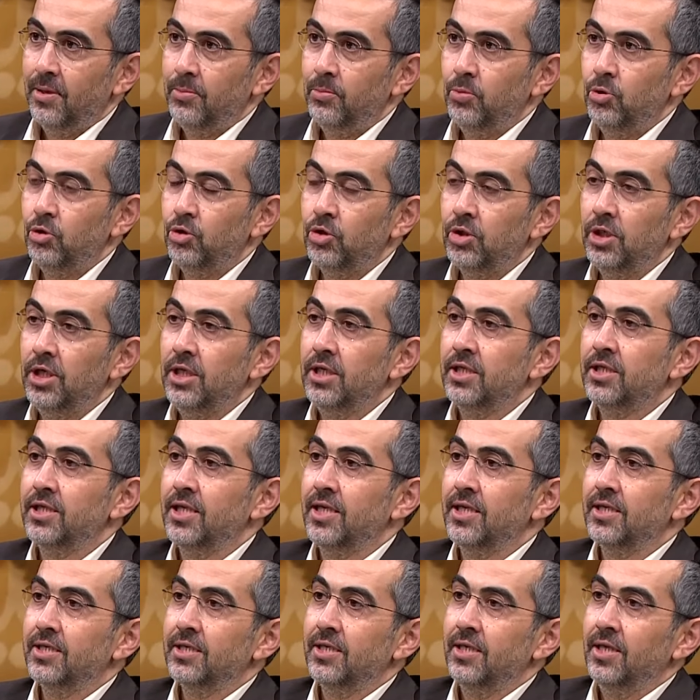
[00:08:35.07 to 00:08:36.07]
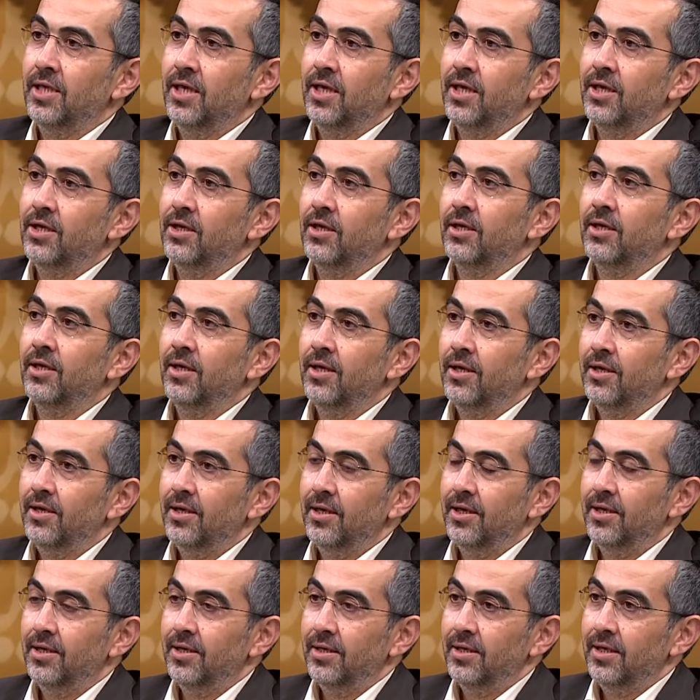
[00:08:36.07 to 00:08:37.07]
Müşriğin içerisinde
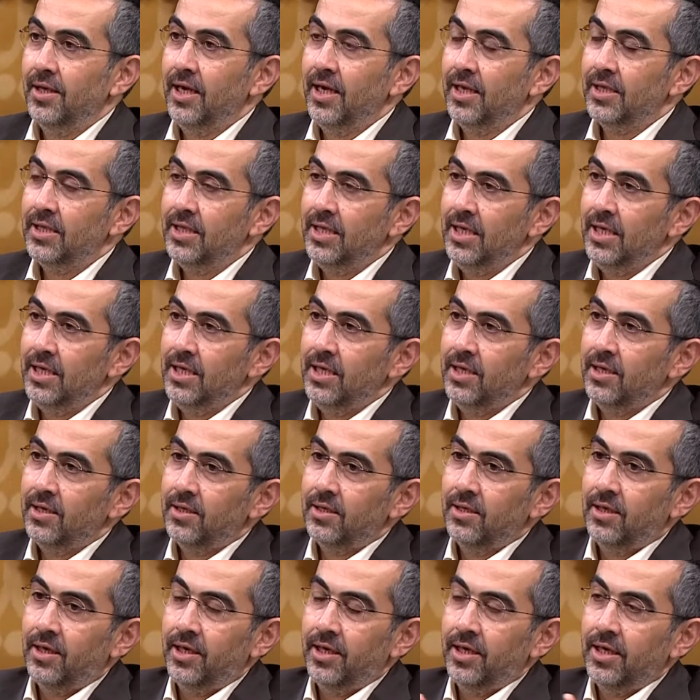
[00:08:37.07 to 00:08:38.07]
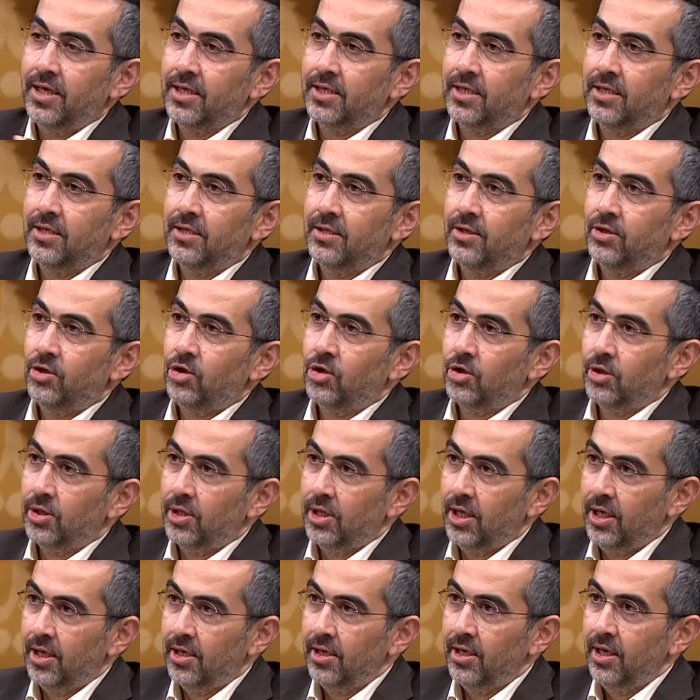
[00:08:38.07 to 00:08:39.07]
e, yani dini hayatının
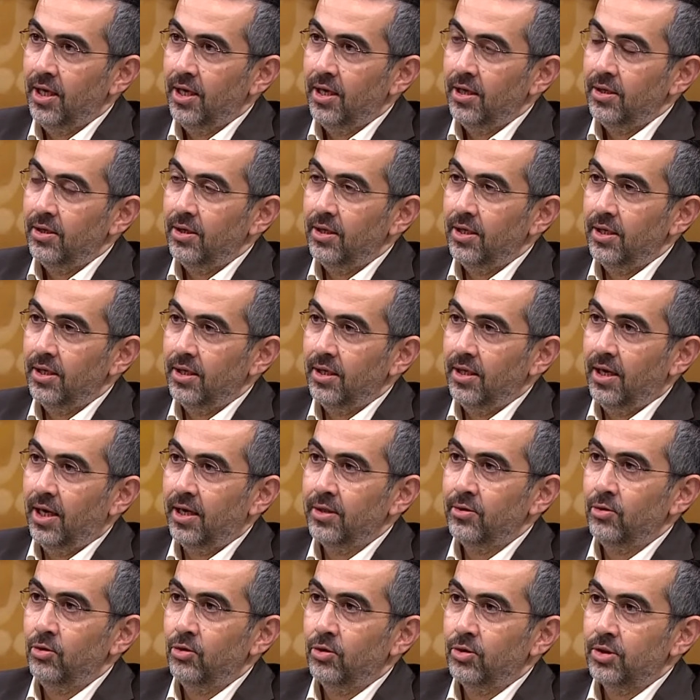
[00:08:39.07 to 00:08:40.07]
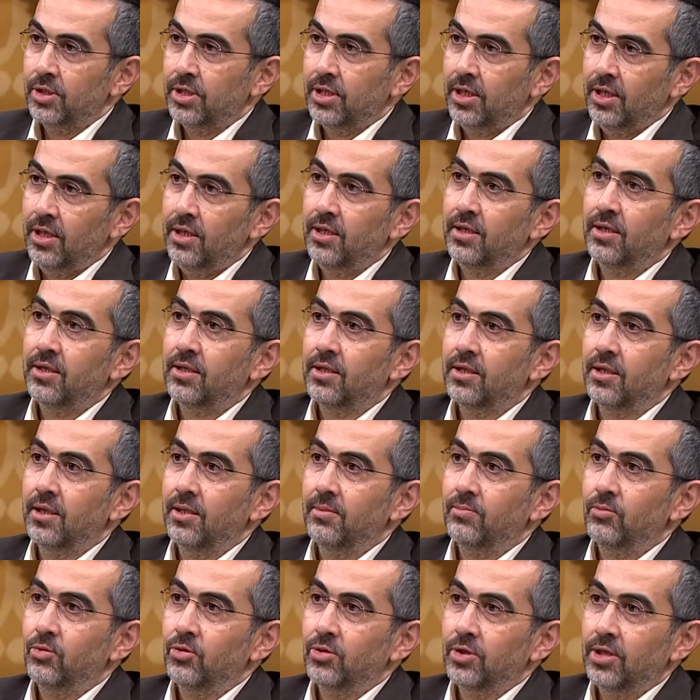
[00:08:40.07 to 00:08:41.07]
dışında e, anlıyoruz ki
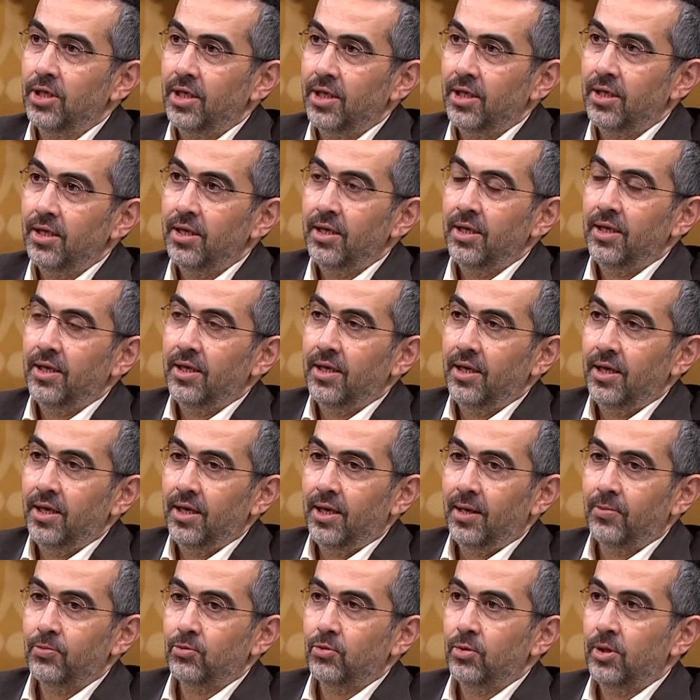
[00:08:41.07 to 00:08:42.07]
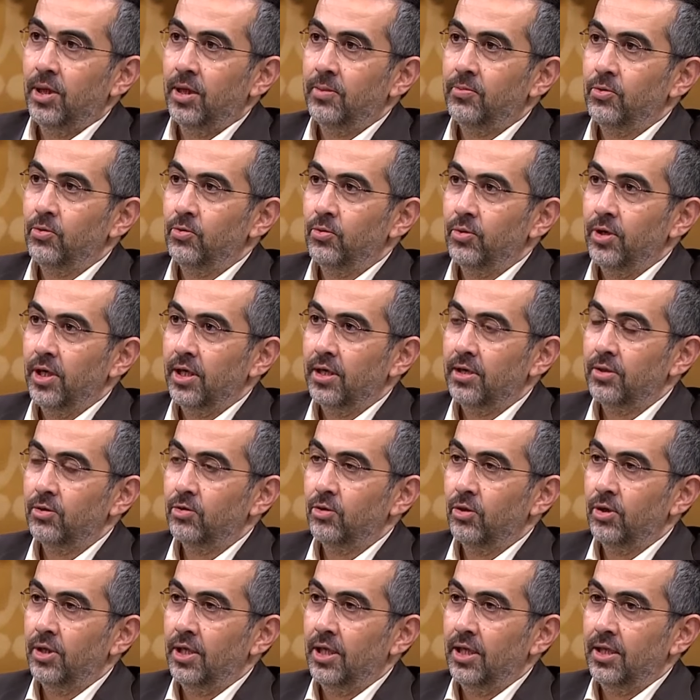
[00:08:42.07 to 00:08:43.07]
işte burada e, Abdullah bin Ureykıt
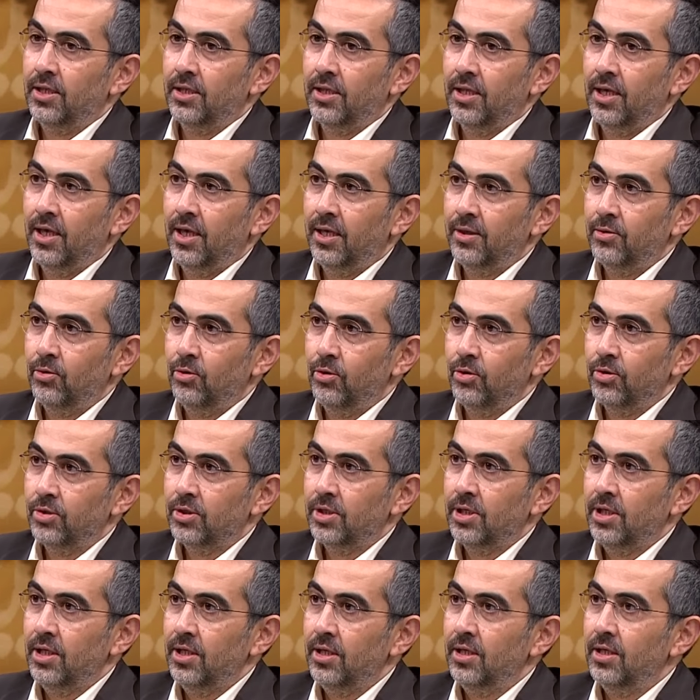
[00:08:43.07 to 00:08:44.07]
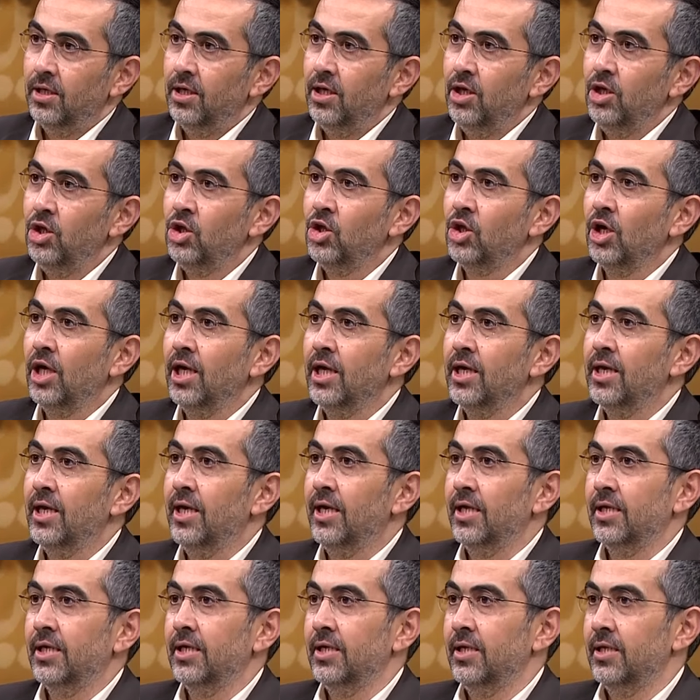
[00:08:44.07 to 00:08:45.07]
örneğinde anlıyoruz ki iş
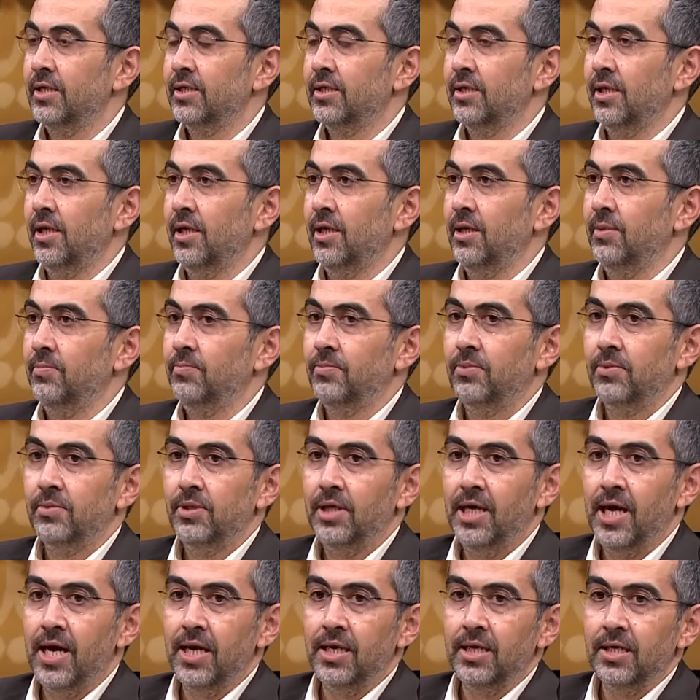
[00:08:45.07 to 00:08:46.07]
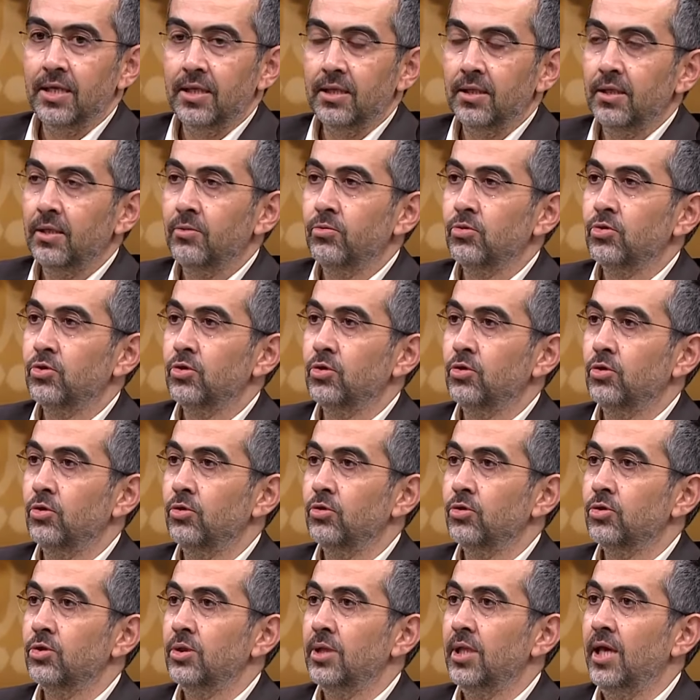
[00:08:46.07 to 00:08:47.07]
ahlakına sahip. Yani kılavuzu
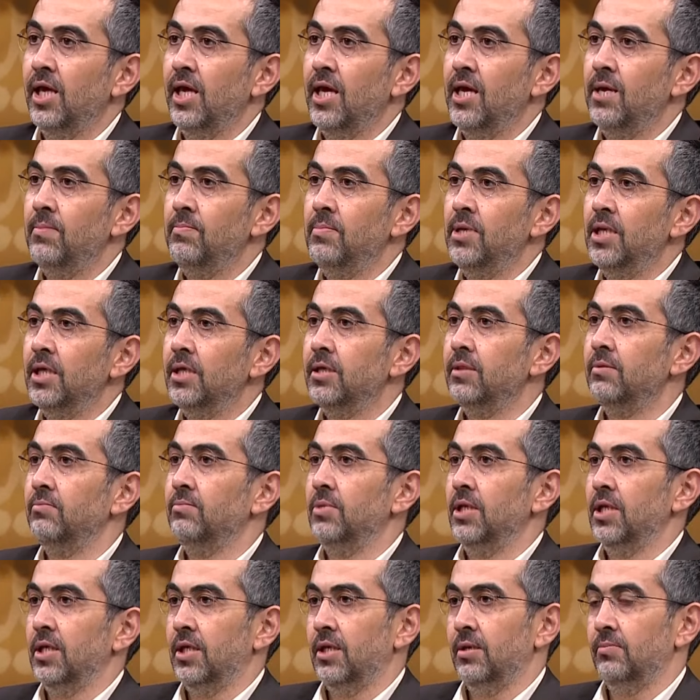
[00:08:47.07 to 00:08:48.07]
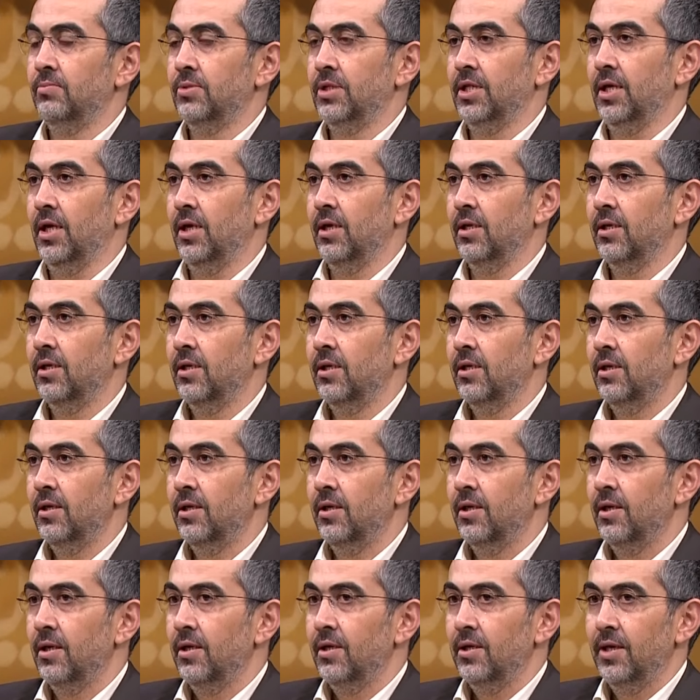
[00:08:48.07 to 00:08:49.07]
konusunda emin bir kimse.
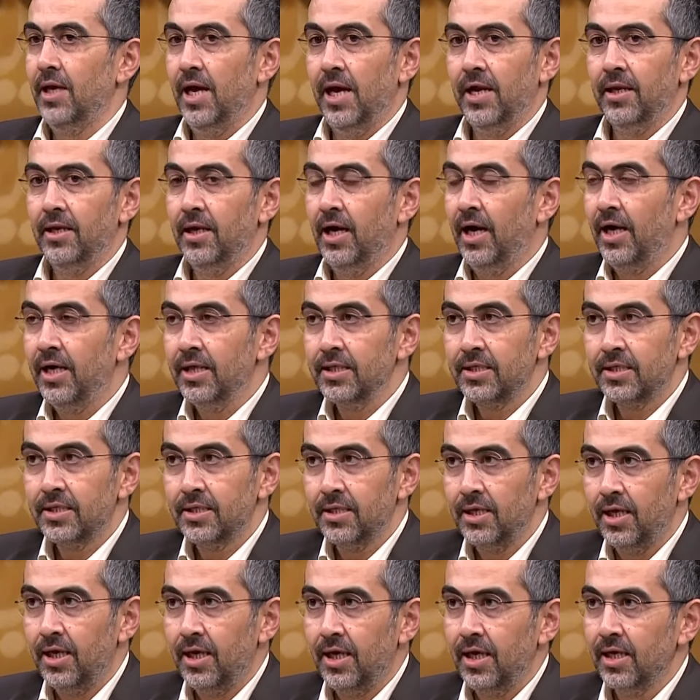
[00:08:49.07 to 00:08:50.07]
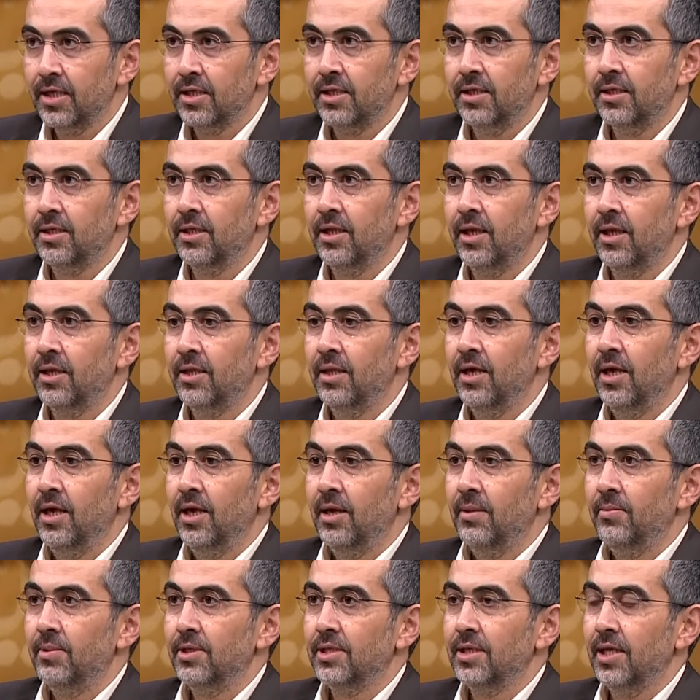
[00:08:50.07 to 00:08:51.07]
Yani asla aklından
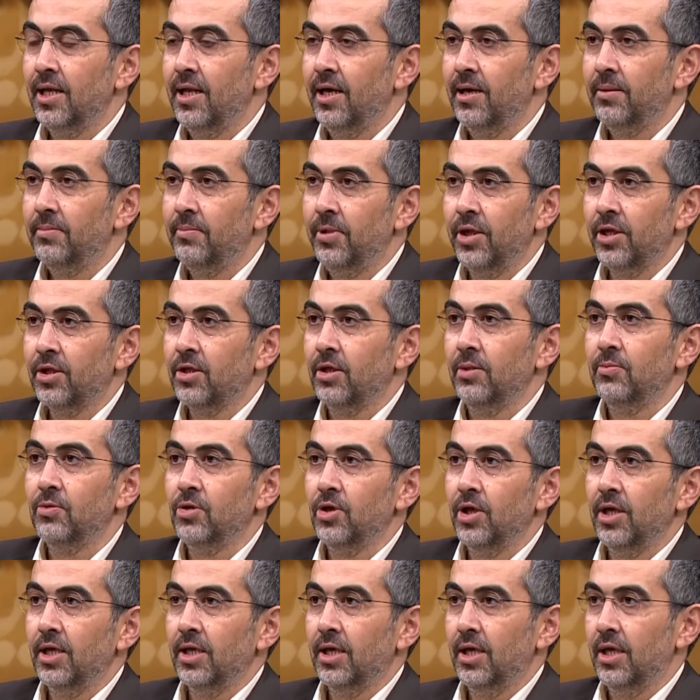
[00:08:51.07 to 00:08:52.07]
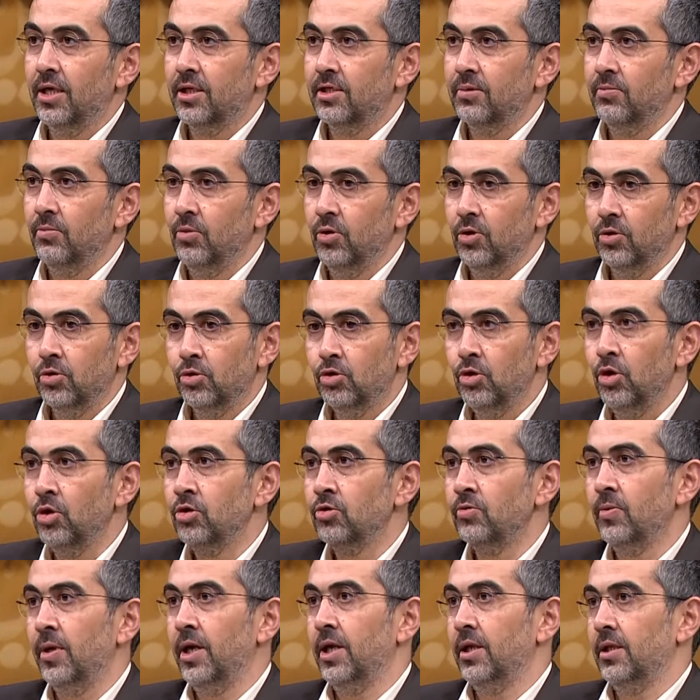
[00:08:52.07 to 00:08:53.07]
mesela başka bir şey geçmiyor.
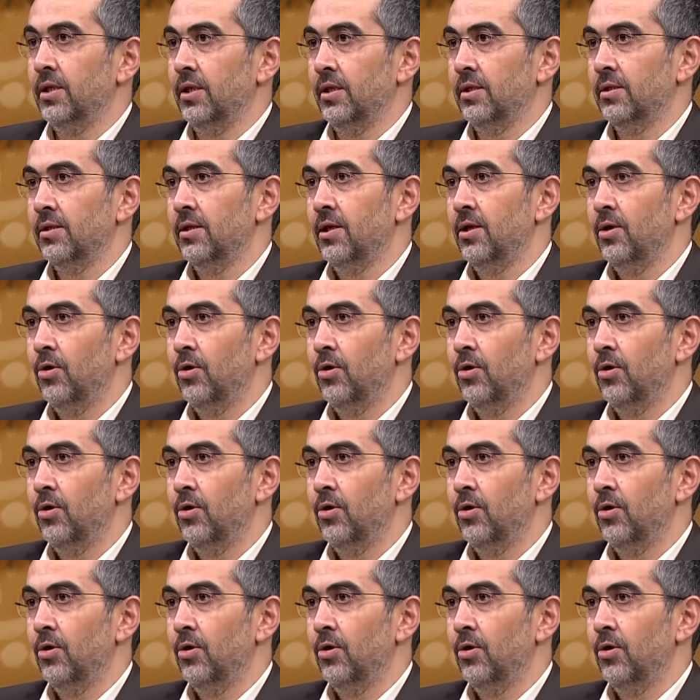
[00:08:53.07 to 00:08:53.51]
Söz verdi.